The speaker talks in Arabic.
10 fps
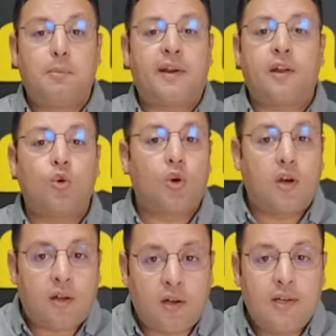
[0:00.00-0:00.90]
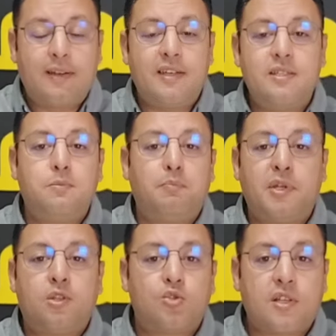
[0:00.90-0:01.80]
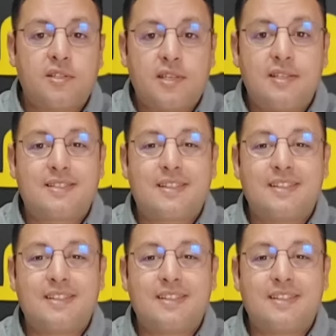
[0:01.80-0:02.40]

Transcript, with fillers: مرة أخرى حزب بيدرو سانشيز